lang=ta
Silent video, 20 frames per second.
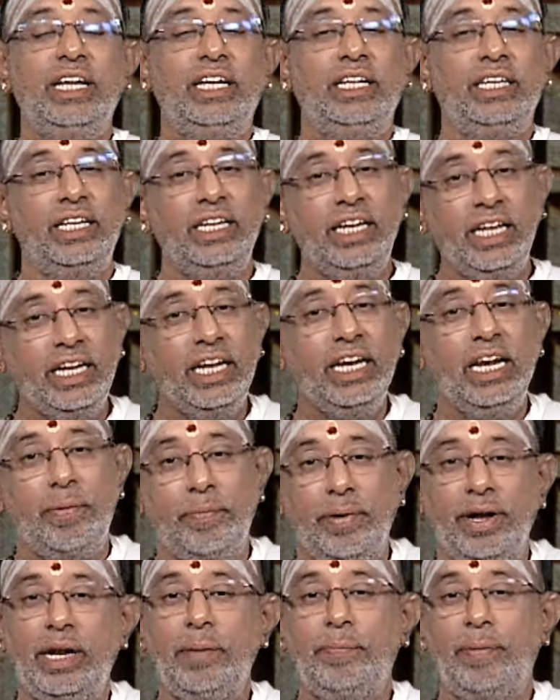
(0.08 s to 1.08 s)
இன்றைக்கி
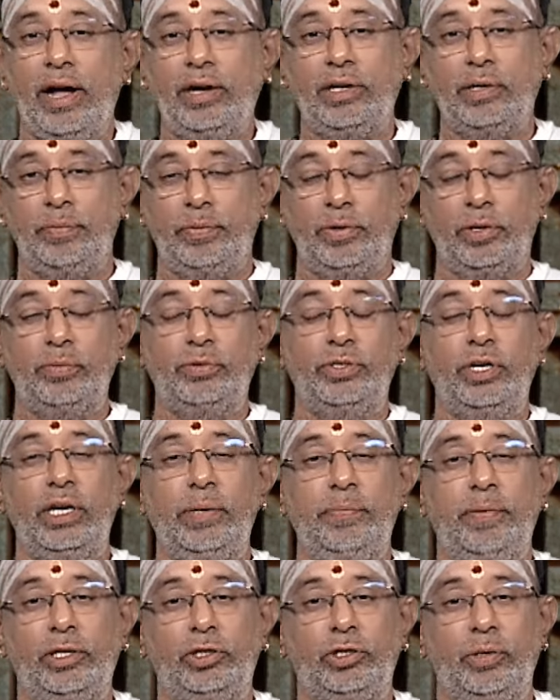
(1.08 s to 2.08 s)
நம்ம என்ன பார்க்க போகிறோம்னு சொல்லி
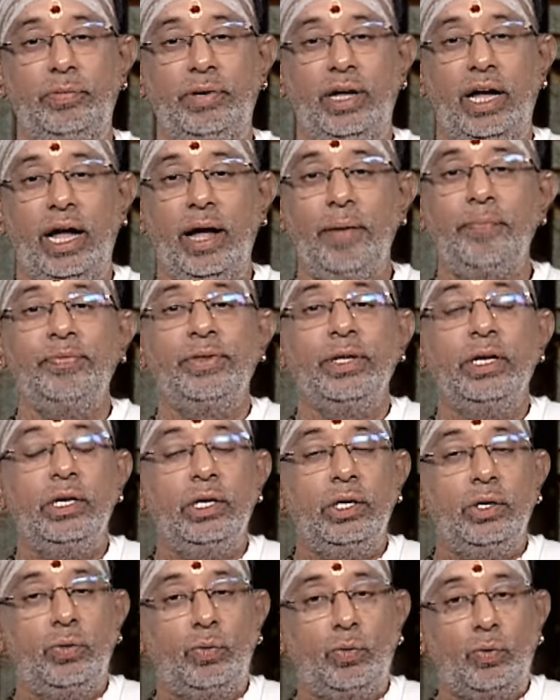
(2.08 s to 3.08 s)
பார்த்தோம்னா
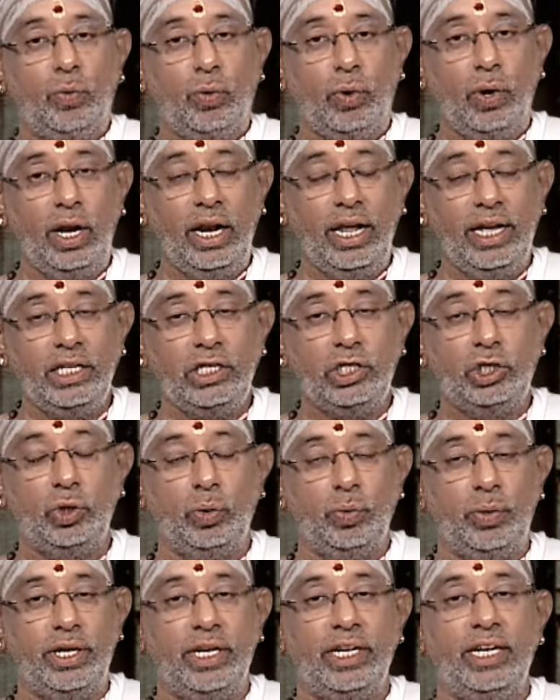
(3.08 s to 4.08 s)

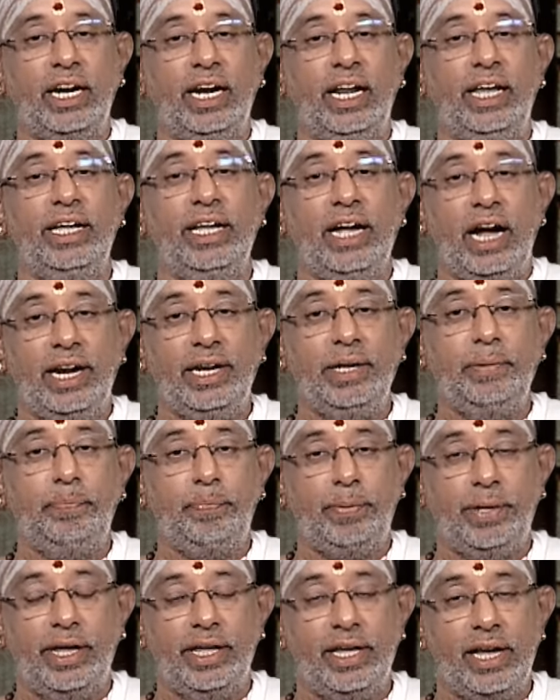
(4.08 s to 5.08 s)
ஓலைச்சுவடிகளை
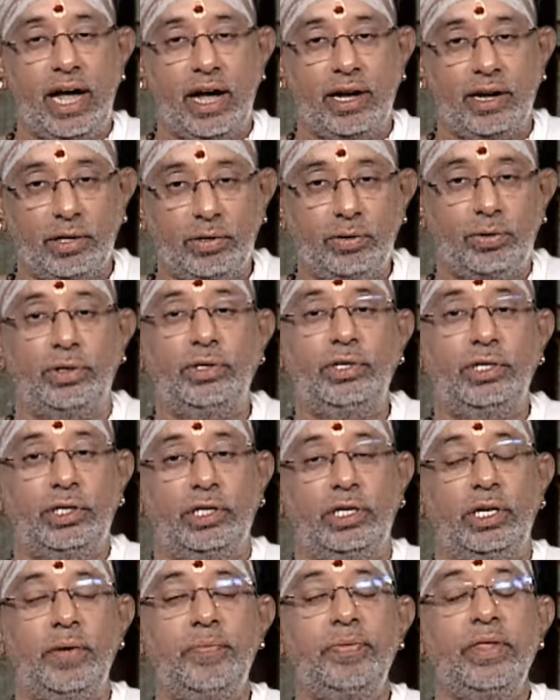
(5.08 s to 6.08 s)
அடிப்படையாக கொண்டு
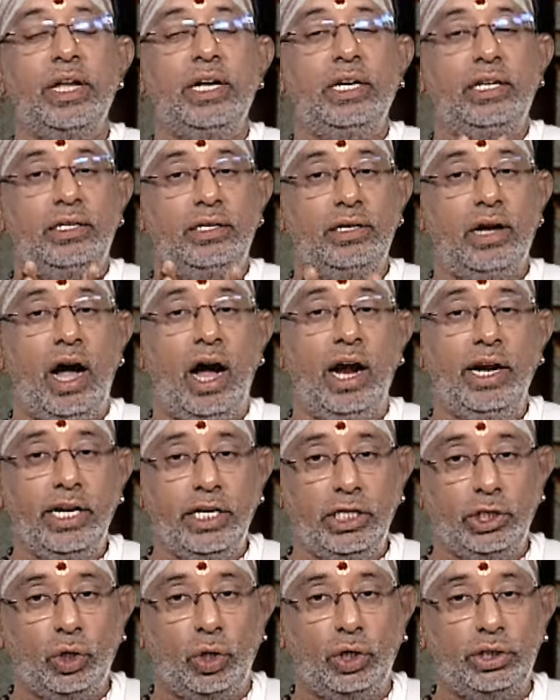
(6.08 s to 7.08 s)
நாடி
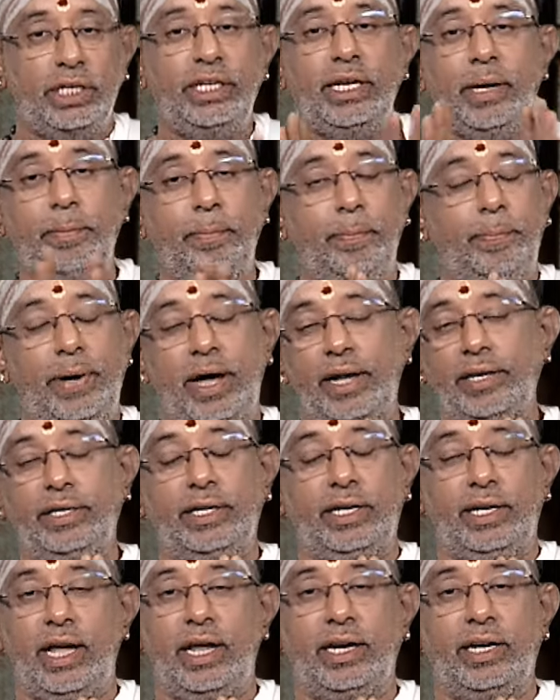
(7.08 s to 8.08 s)
ஜோதிடம்
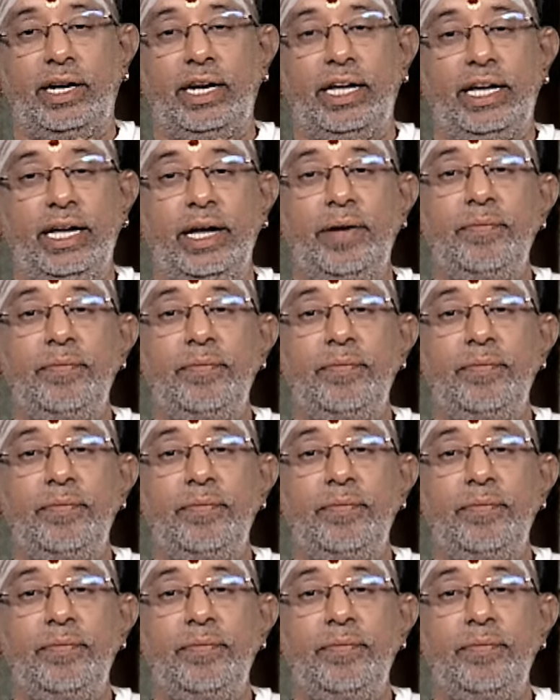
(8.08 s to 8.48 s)
பார்க்கிறார்களே